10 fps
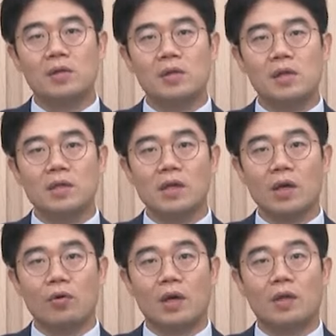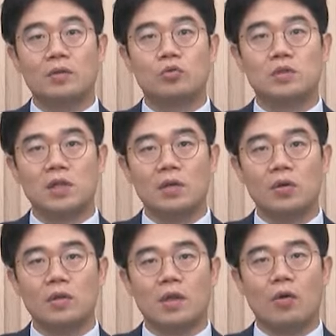클리닉에 관한
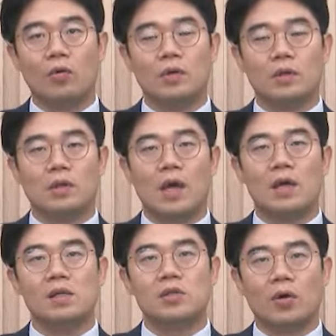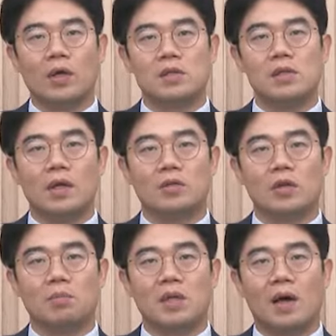구체적인 내용은 내일 정해질
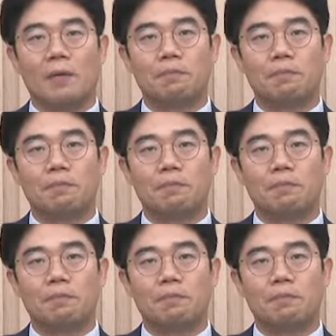예정입니다.